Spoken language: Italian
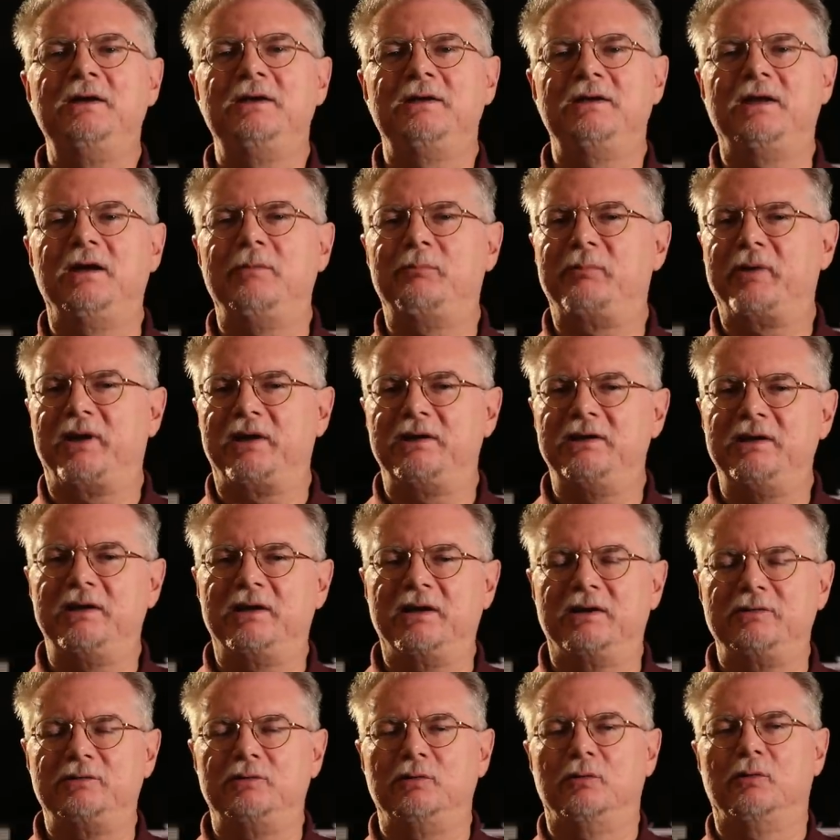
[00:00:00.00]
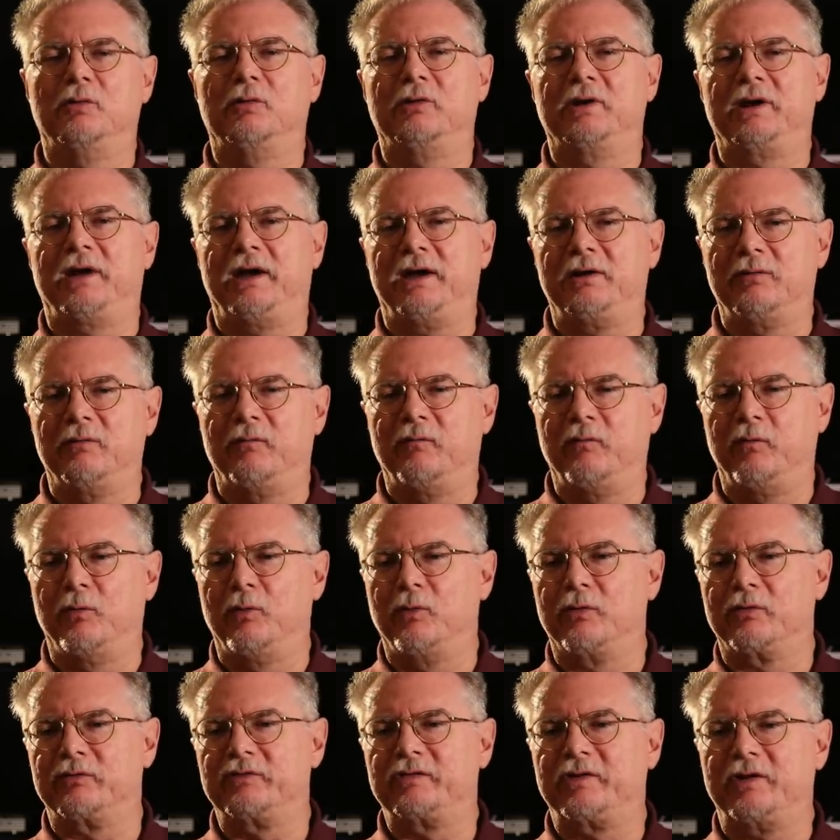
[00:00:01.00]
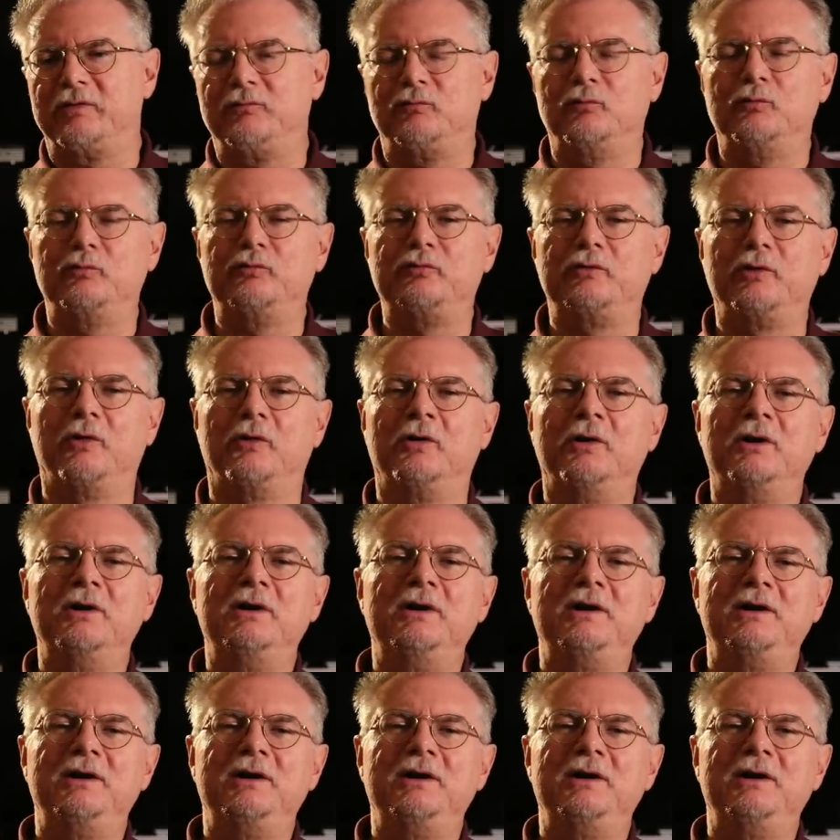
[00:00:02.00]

del predicatore. Ecco, forse giusto